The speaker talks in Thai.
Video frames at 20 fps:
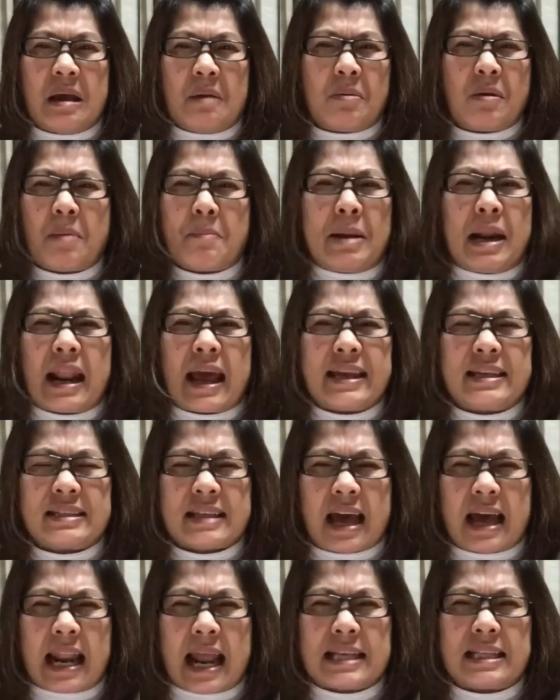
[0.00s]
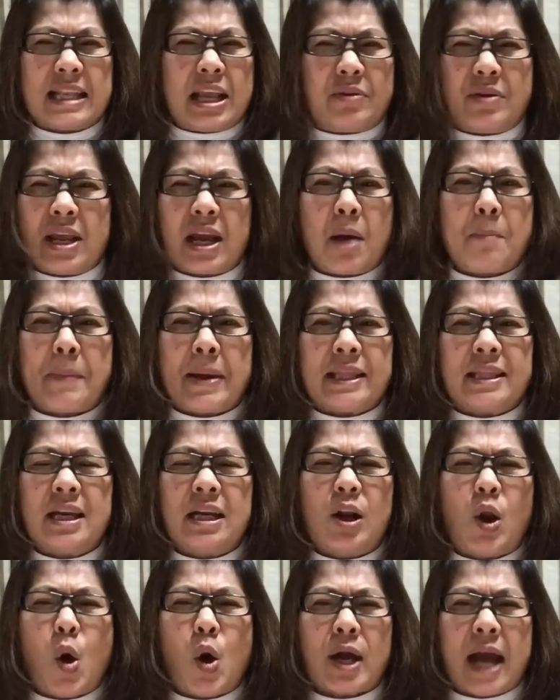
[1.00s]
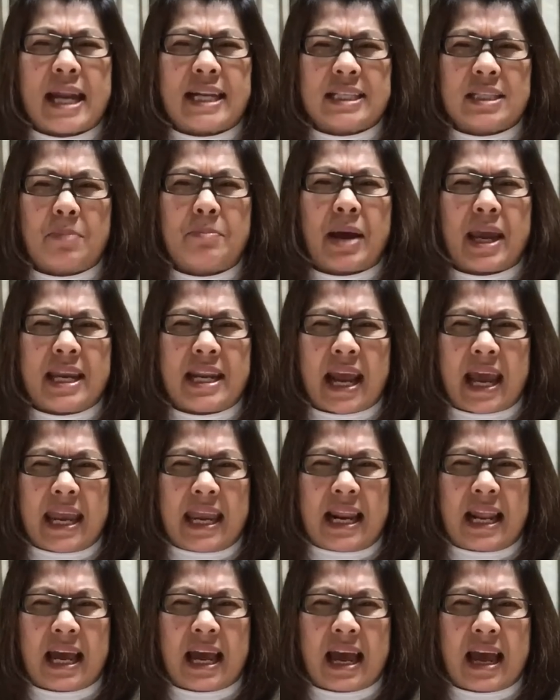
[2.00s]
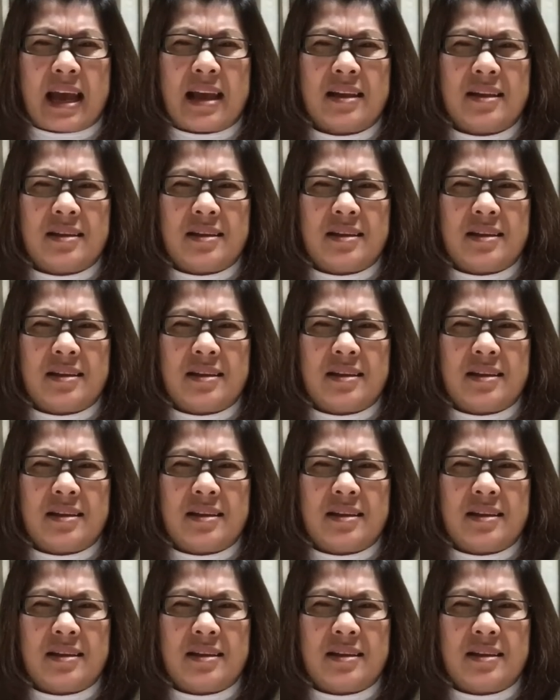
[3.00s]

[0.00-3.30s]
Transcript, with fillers: เพราะมันไร้สาระเดี๋ยวนี้เข้าไปถึงโลกกันสมัยไหนล้ะคะ